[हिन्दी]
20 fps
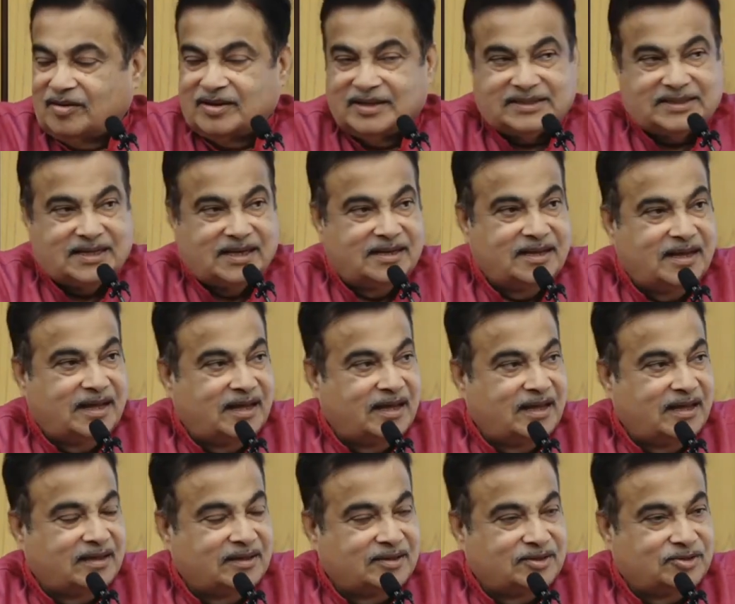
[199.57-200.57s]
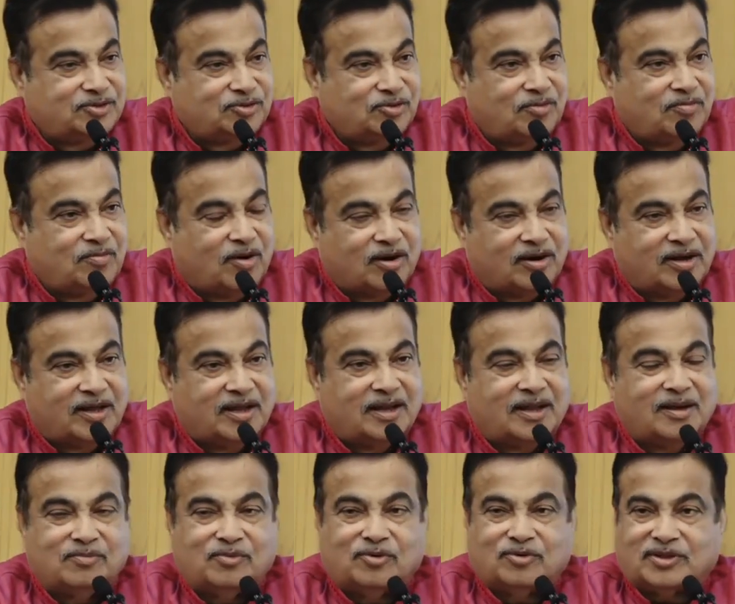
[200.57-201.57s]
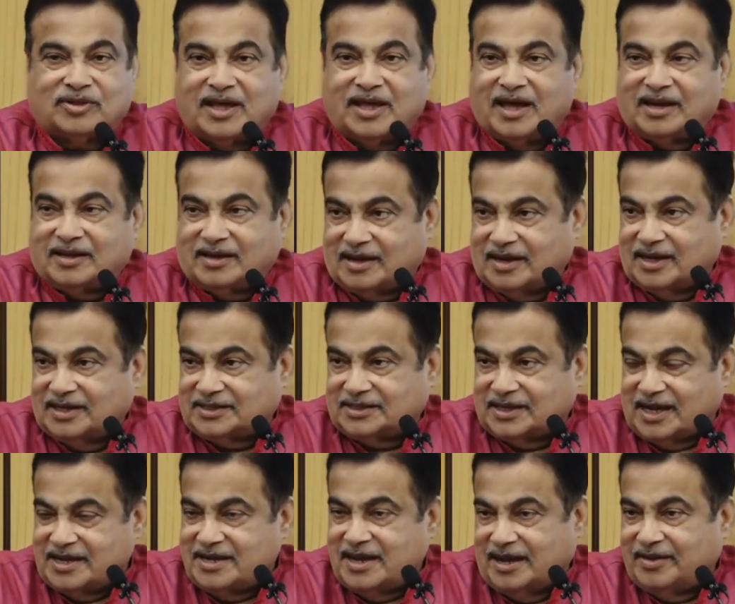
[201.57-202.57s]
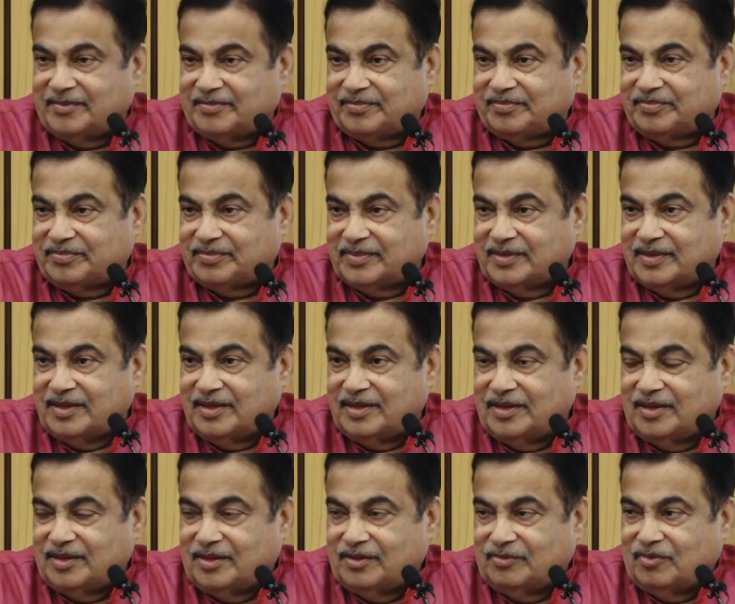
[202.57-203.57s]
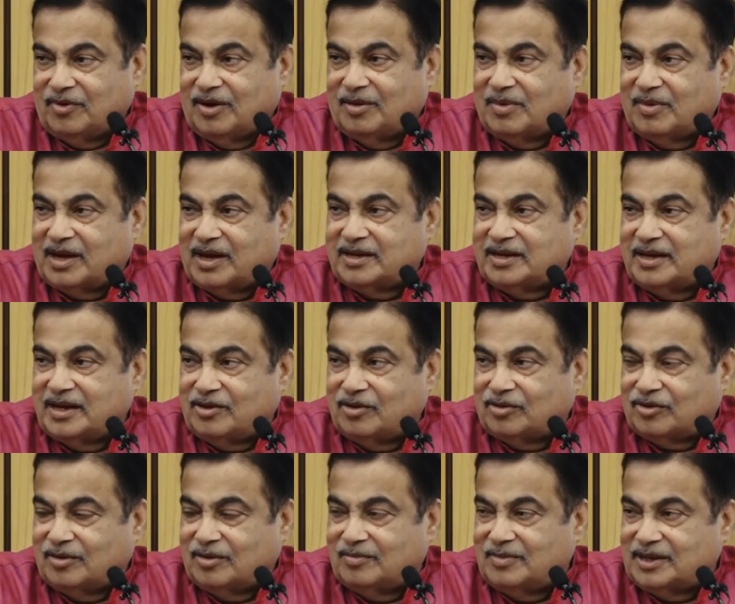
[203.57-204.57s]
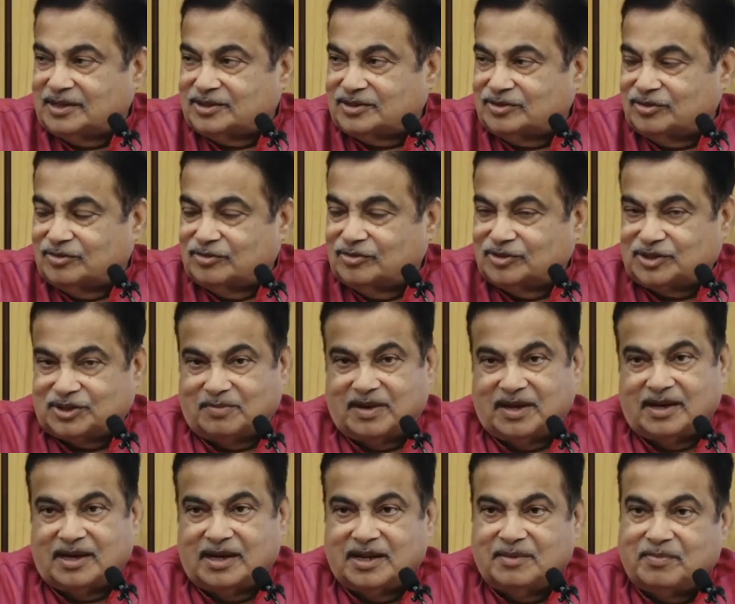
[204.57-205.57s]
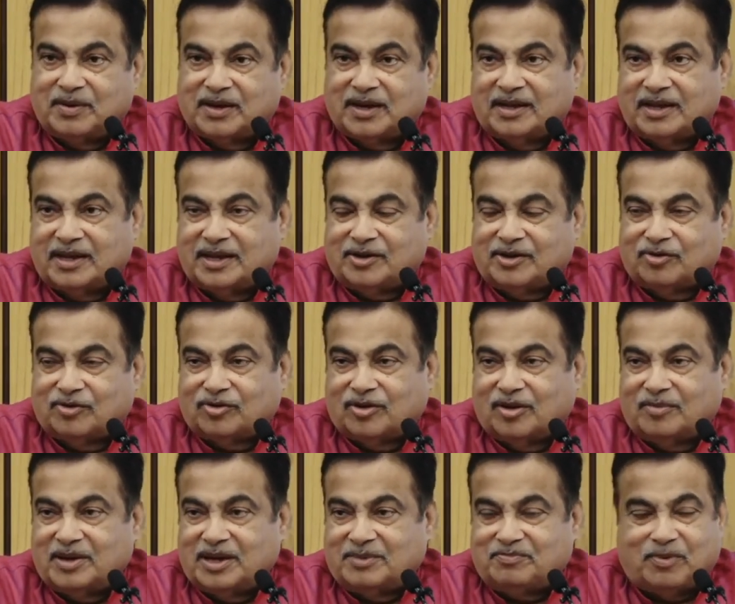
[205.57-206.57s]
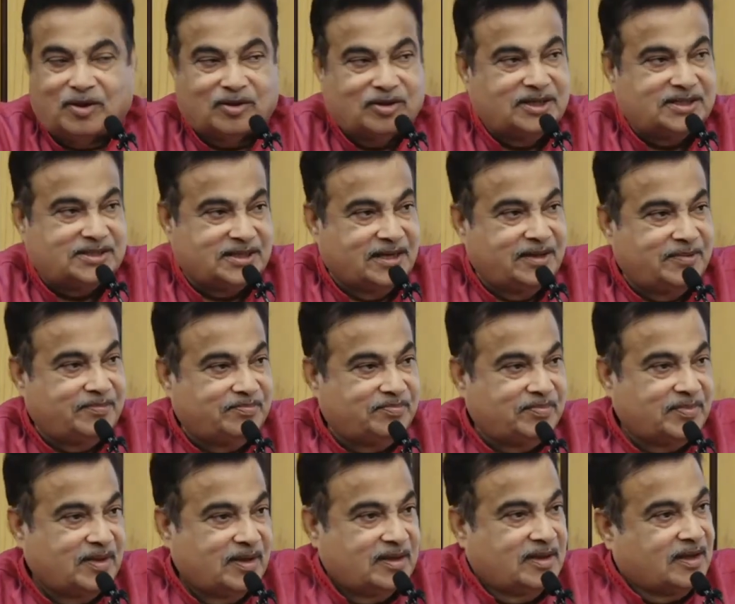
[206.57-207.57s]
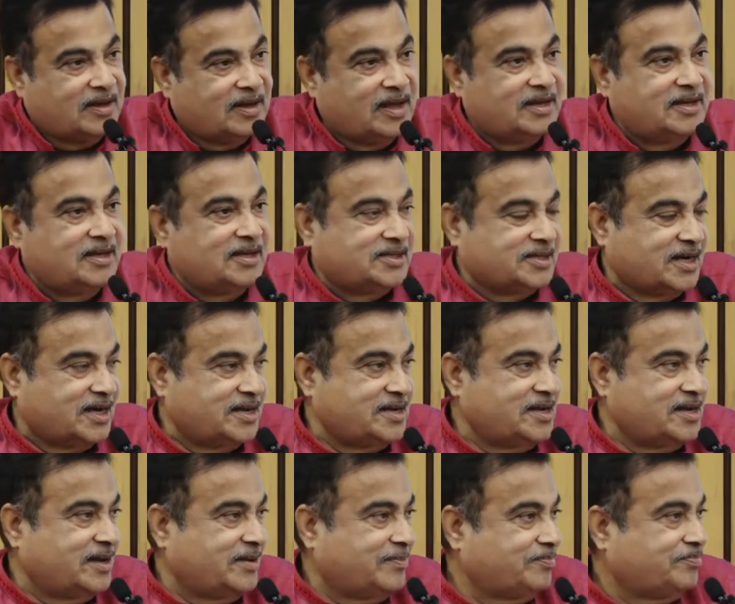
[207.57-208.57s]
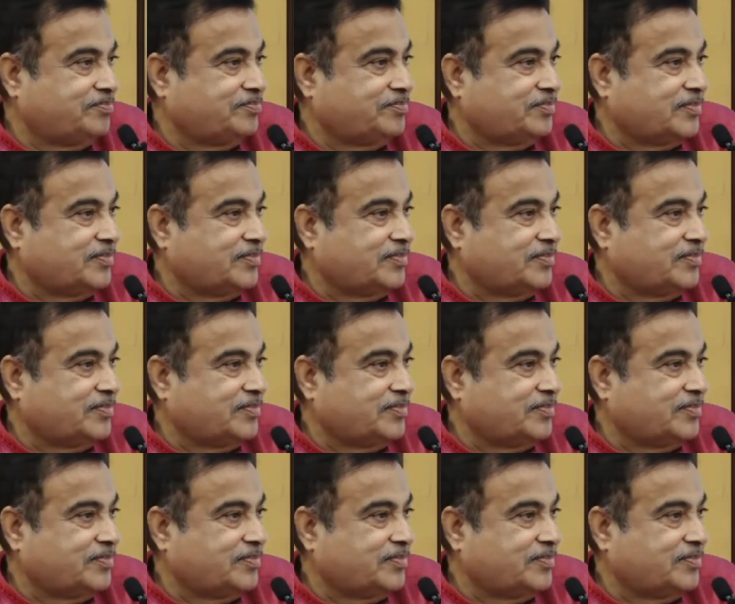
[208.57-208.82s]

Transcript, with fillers: और इसलिए जो मॉडल हमको तैयार करने चाहिए वो हमारी इकोनॉमिक सोच में लिबरल इकोनॉमिक पॉलिसी ये रहनी चाहिए